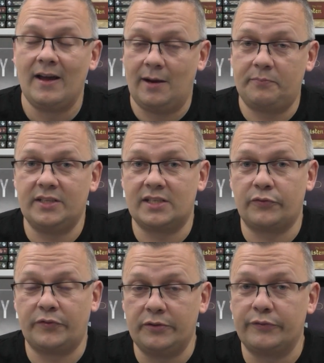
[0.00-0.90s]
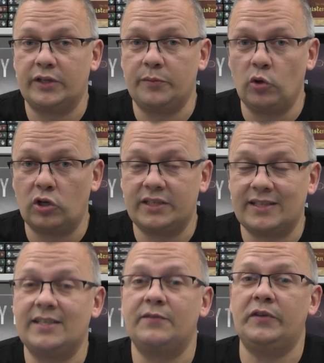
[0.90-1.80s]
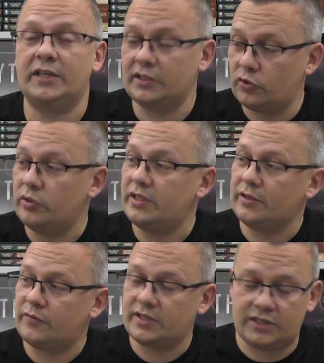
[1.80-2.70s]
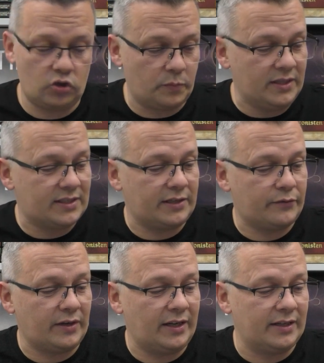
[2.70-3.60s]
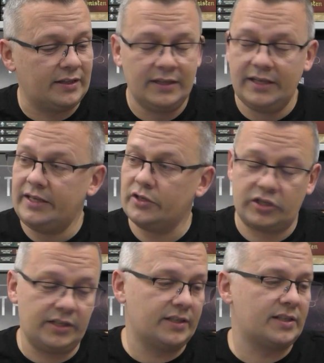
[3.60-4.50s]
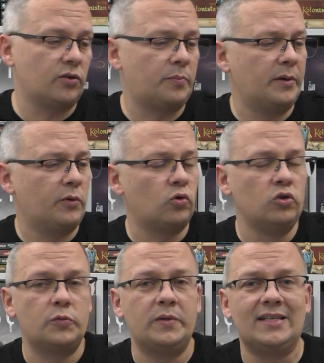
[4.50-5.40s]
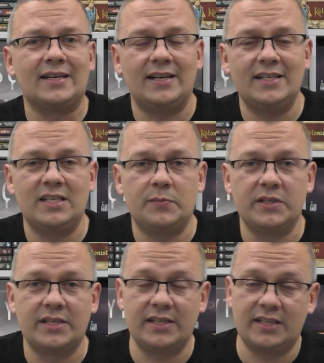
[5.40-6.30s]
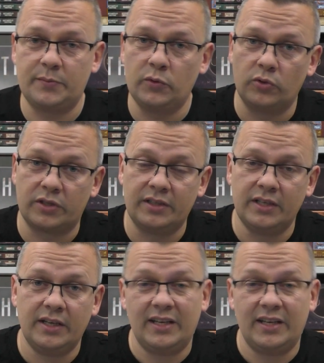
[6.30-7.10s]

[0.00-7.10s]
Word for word: habt ihr jetzt auf jeden Fall die Möglichkeit. Wird natürlich etwas die Spielzeit verlängern. Hier steht jetzt noch beim Grundspiel 30 bis 60 Minuten.